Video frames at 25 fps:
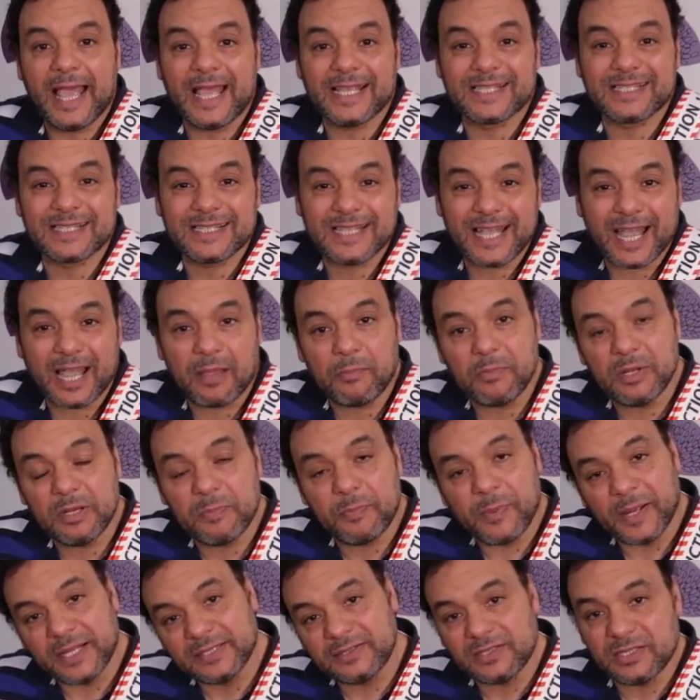استعمل
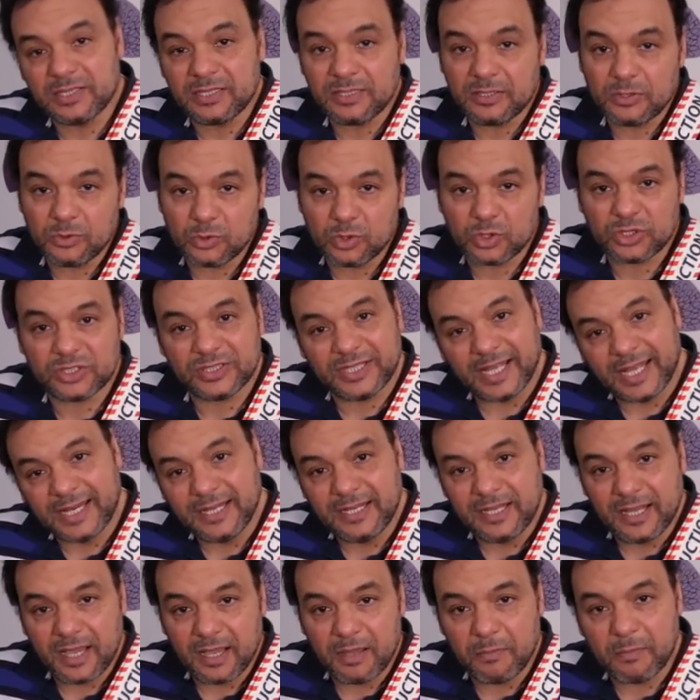باترن
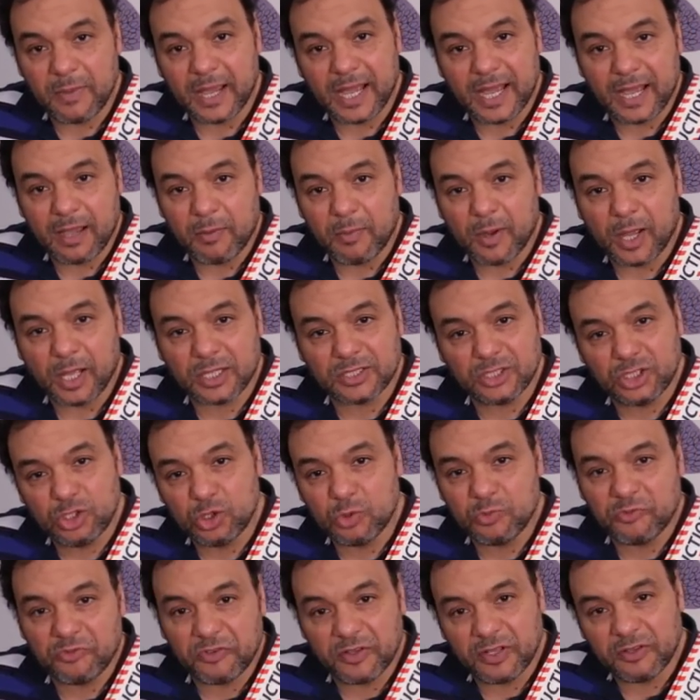تانية مع
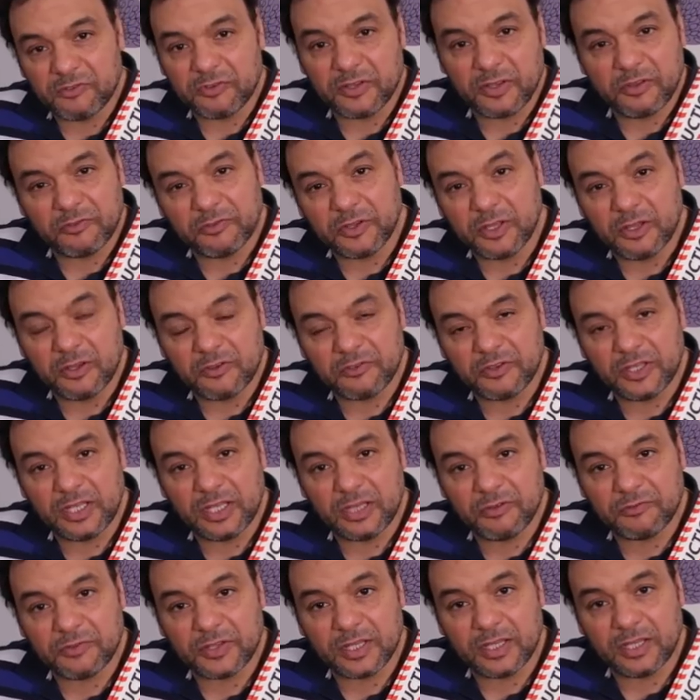بعضيهم في في في
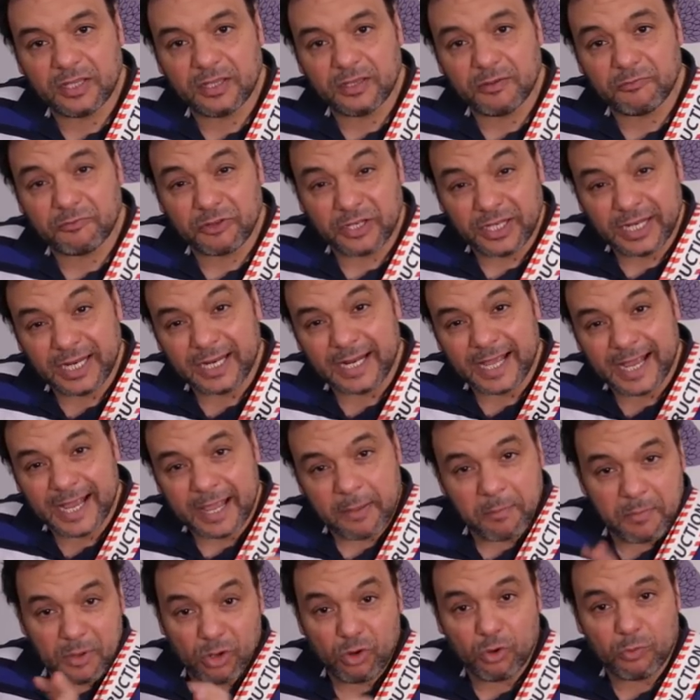في في, في ان انا
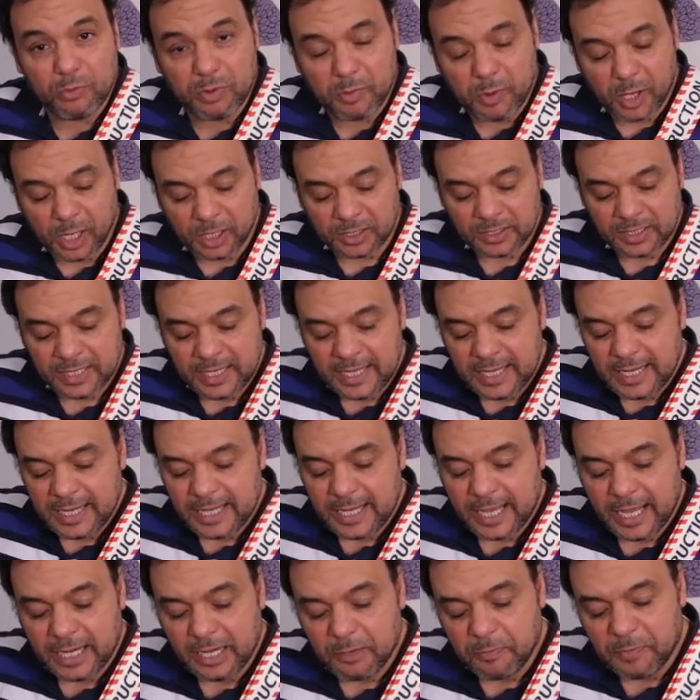اكملهم ببعض
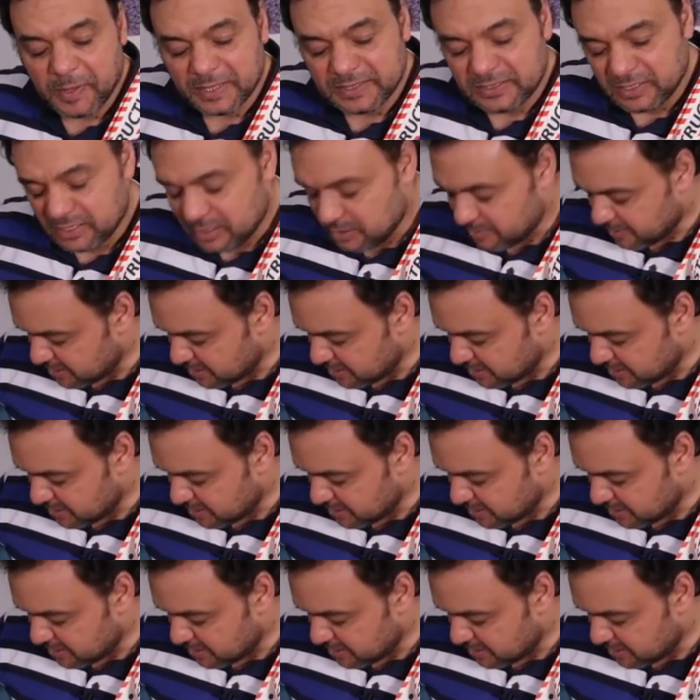يعني الباترن